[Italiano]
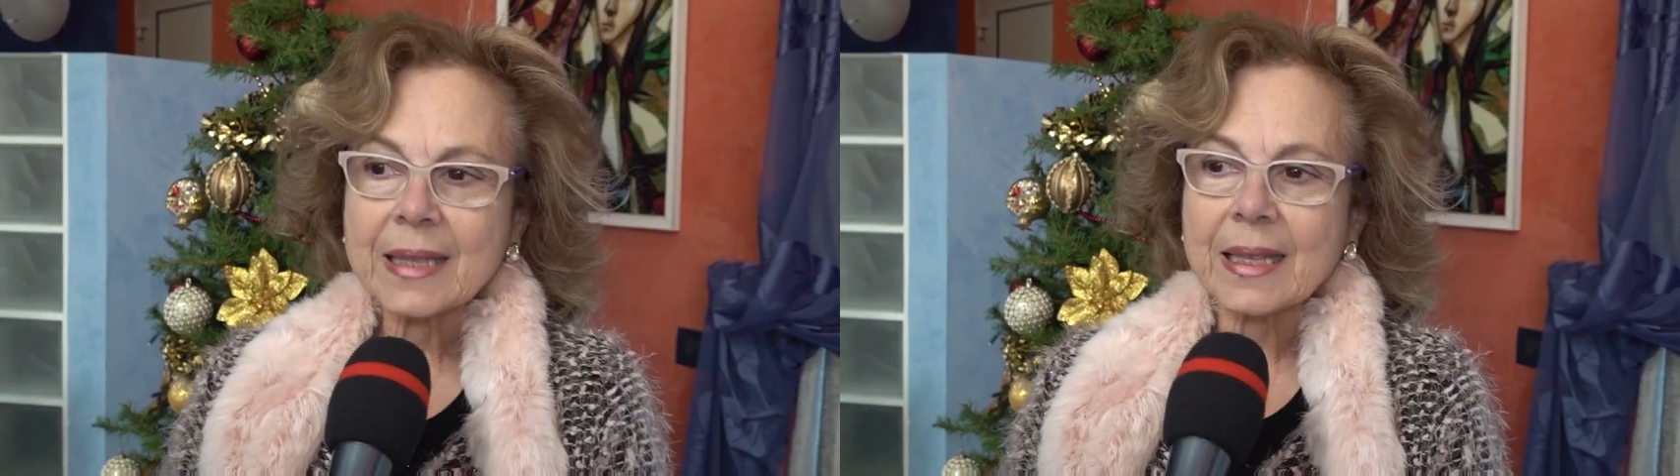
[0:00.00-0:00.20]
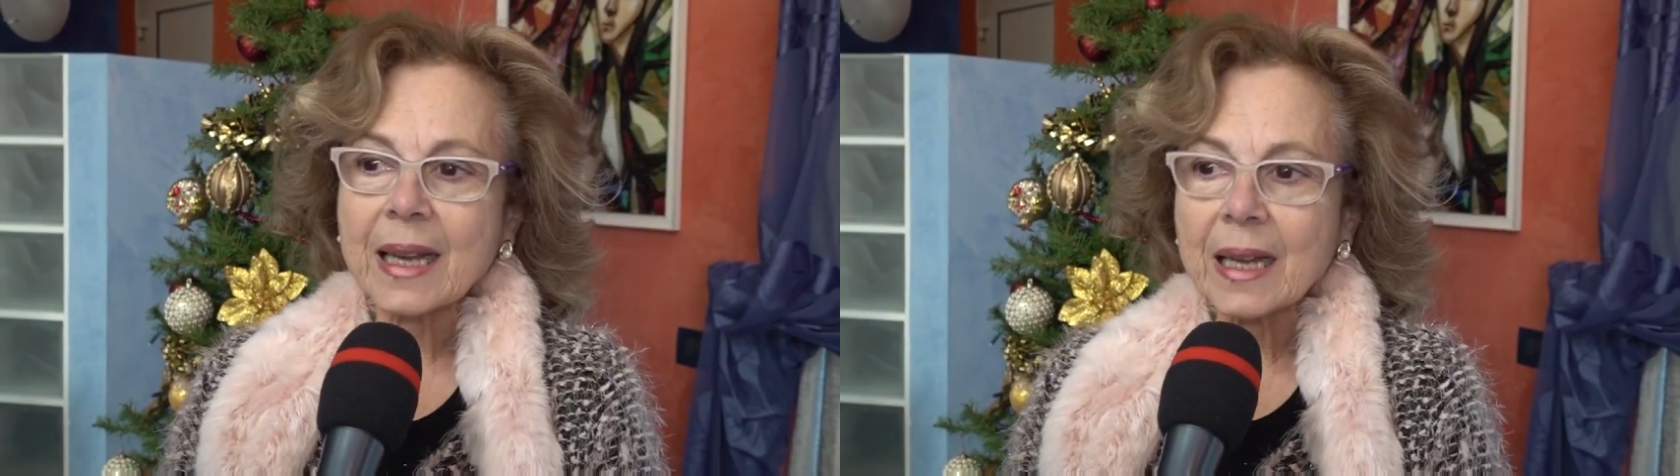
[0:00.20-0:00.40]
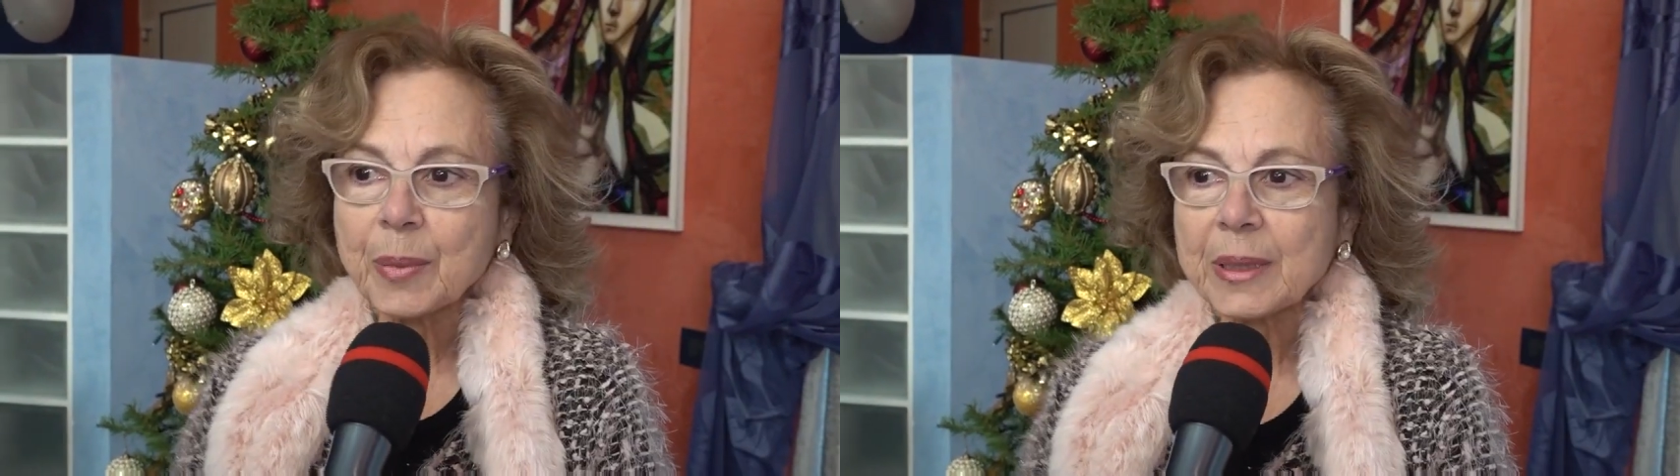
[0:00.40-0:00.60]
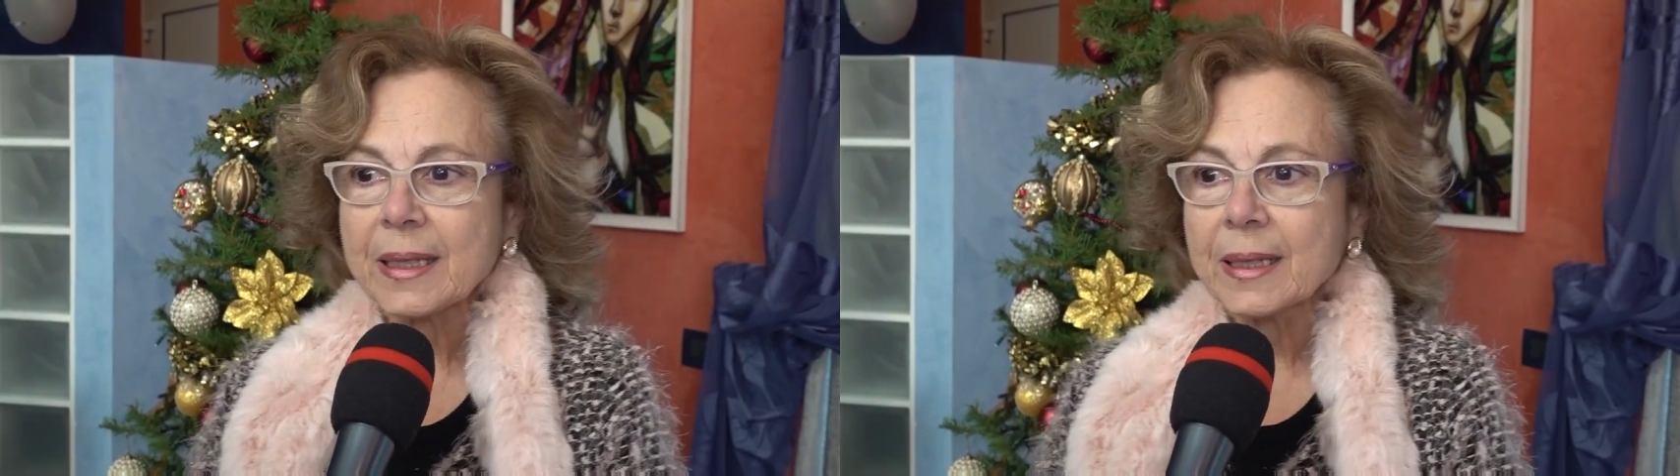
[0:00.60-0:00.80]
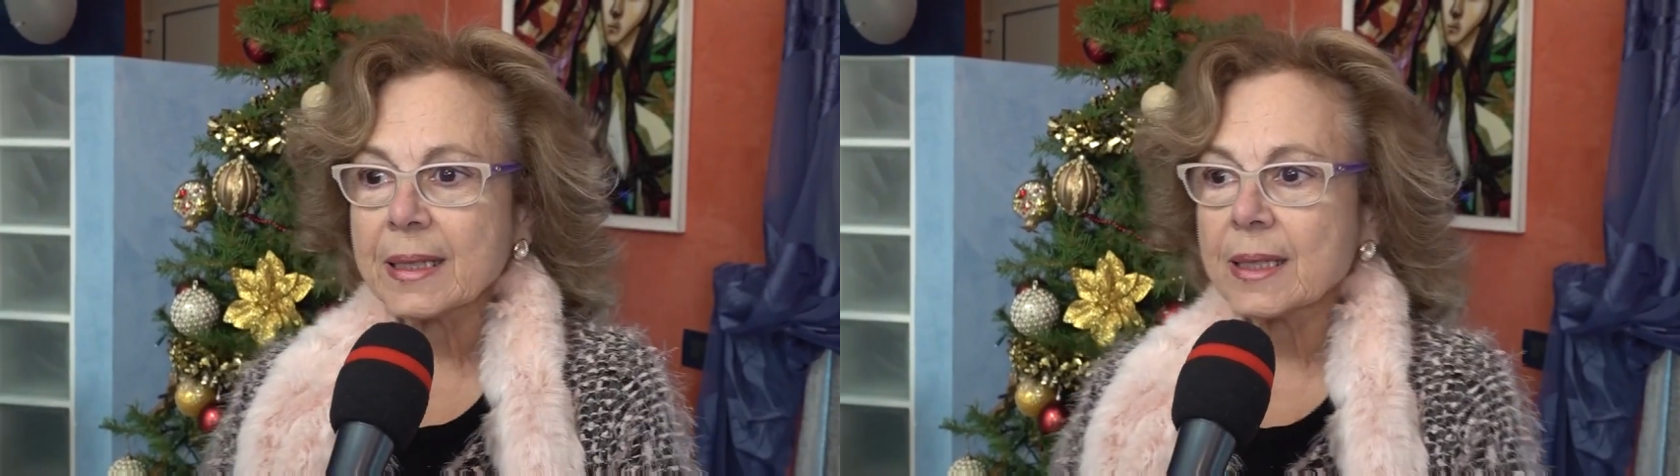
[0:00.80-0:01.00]
Sarà la
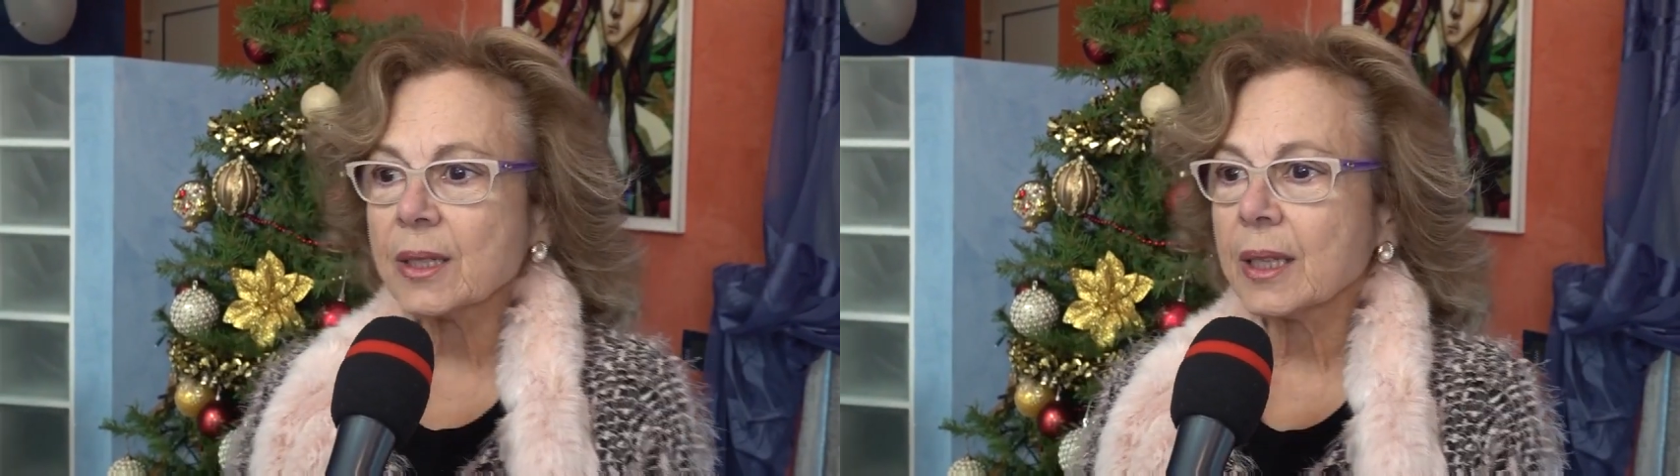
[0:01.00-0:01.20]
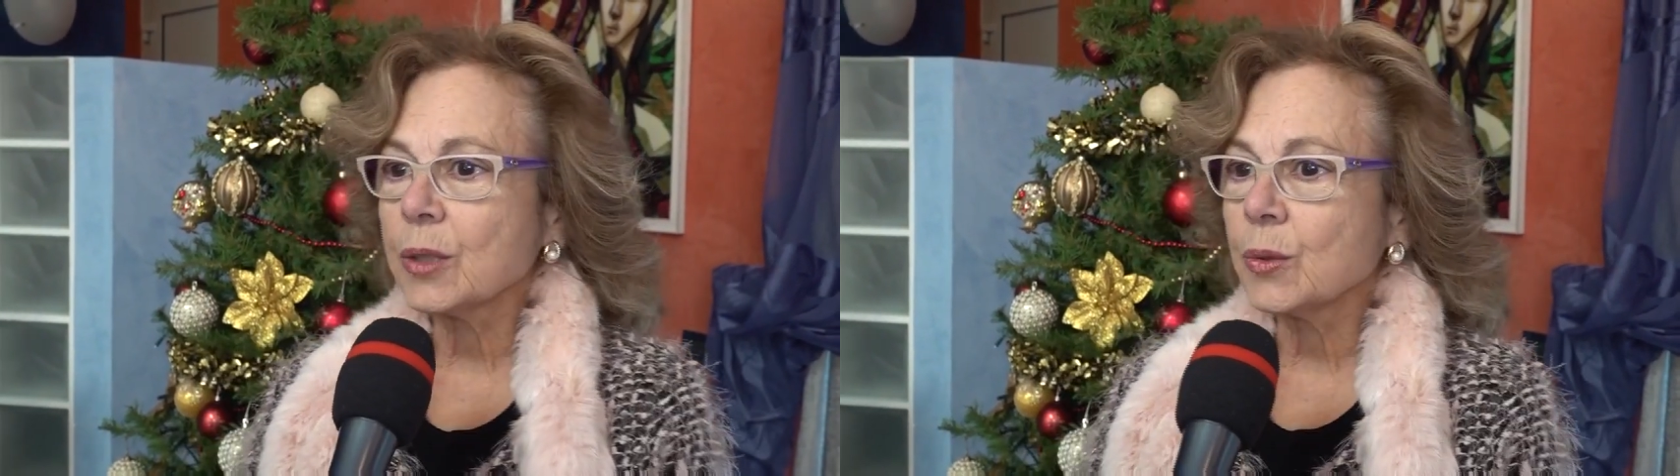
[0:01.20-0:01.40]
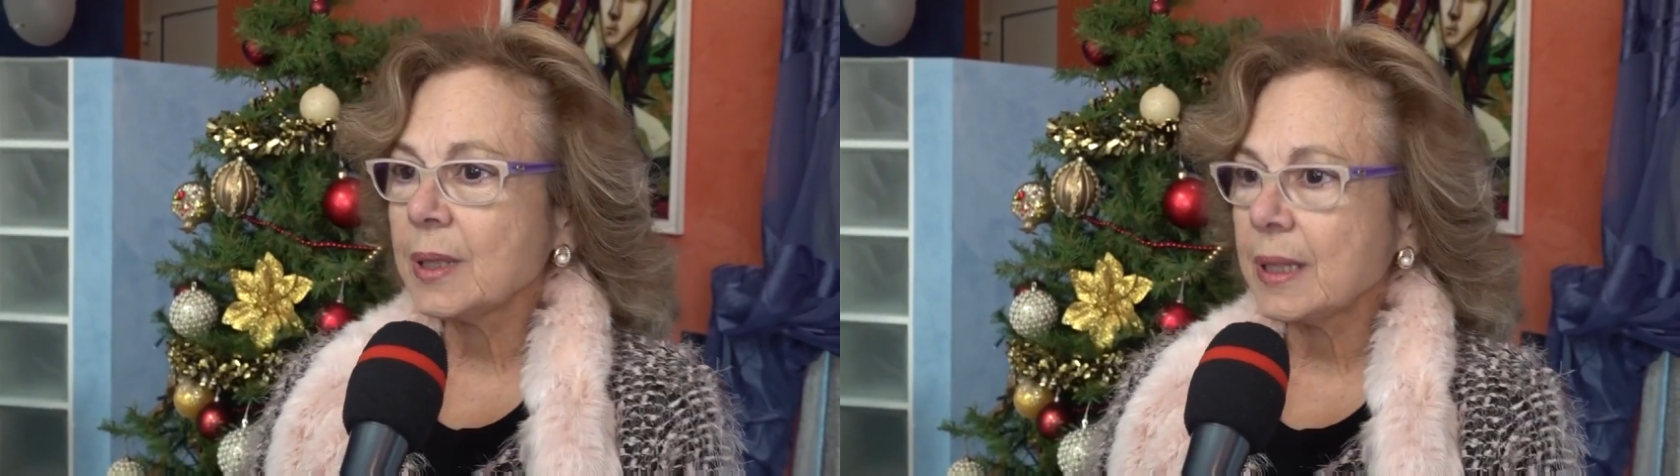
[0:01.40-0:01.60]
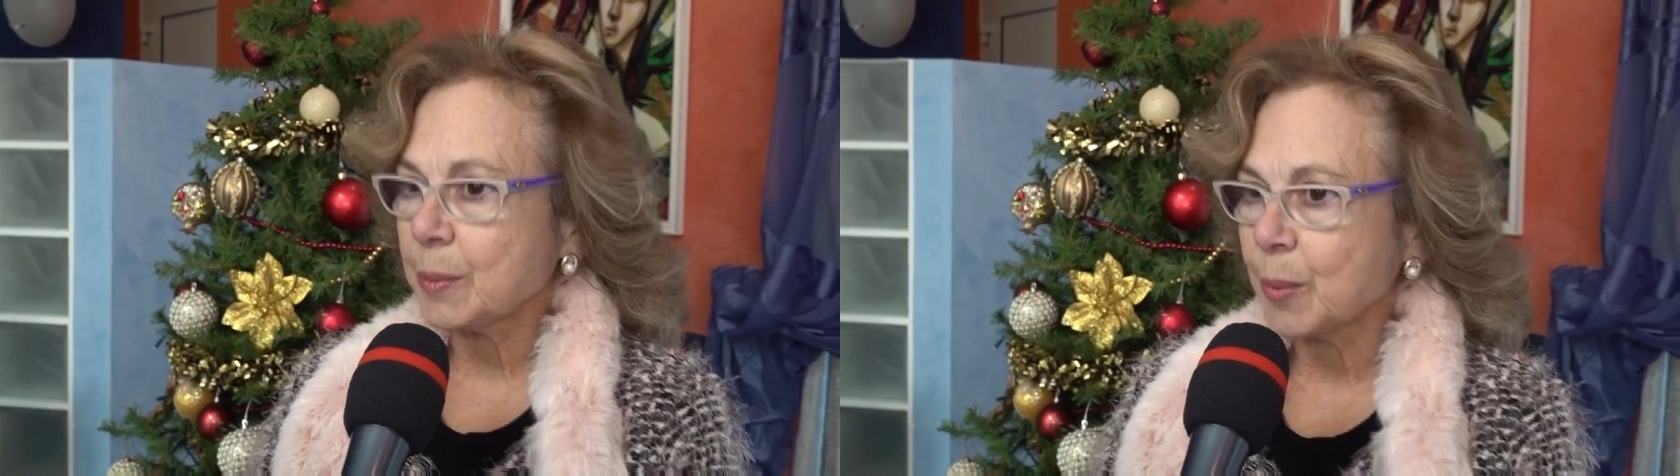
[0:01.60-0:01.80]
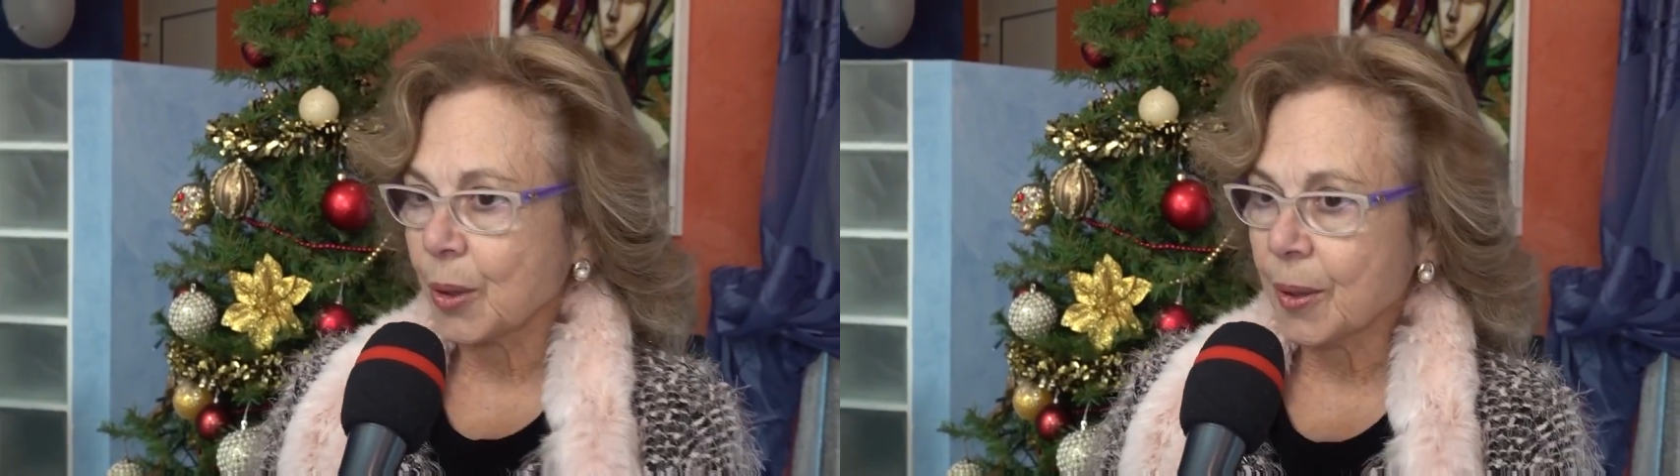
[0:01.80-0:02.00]
presentazione di un
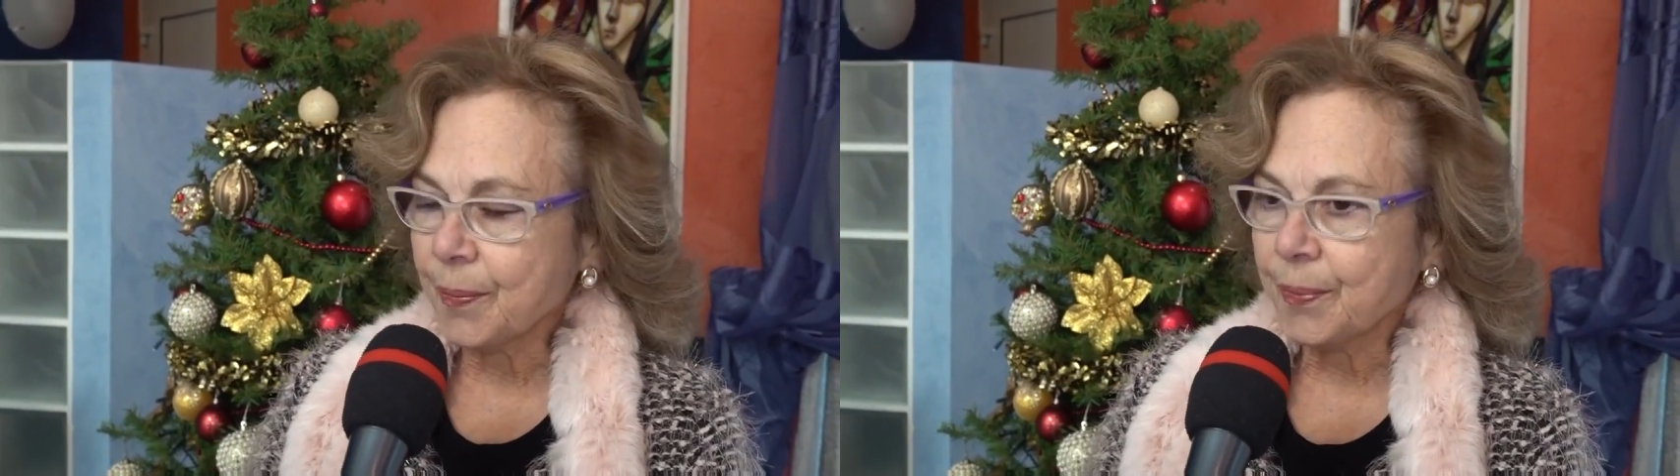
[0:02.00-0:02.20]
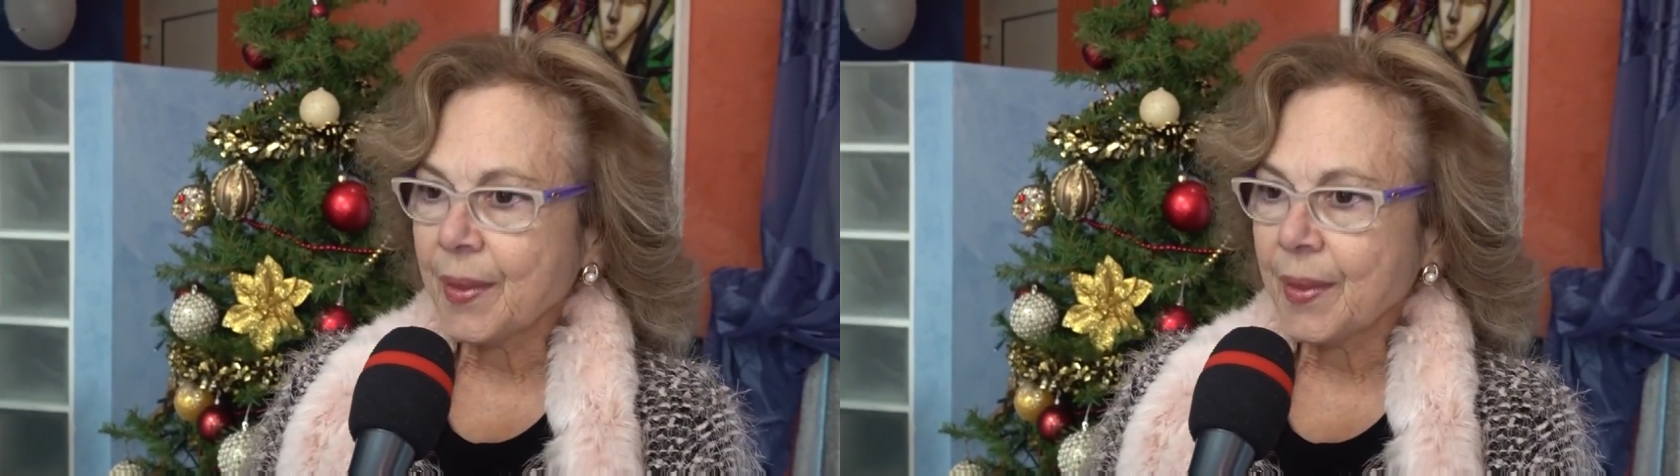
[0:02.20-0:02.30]
libro